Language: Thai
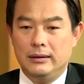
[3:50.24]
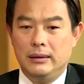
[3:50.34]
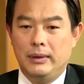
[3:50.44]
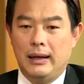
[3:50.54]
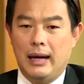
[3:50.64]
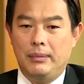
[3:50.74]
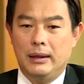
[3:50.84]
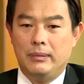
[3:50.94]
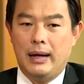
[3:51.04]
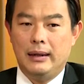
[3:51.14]
ซึ่งมีหลายผลิ
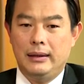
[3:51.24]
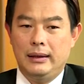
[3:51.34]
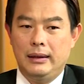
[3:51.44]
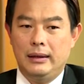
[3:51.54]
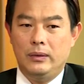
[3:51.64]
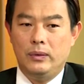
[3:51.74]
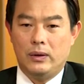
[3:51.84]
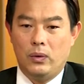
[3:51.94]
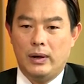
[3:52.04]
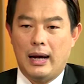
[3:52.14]
ตภัณฑ์ที่อยู่ใน
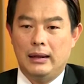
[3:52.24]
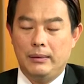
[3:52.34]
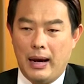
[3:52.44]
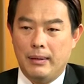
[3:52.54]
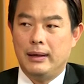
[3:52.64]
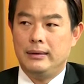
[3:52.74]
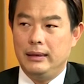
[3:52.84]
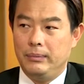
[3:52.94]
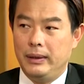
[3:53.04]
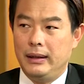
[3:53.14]
โครงการที่ผ่านมา
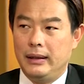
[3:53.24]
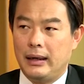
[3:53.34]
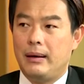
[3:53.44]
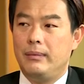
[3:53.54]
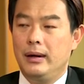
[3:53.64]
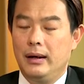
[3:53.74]
4ปีนะครับ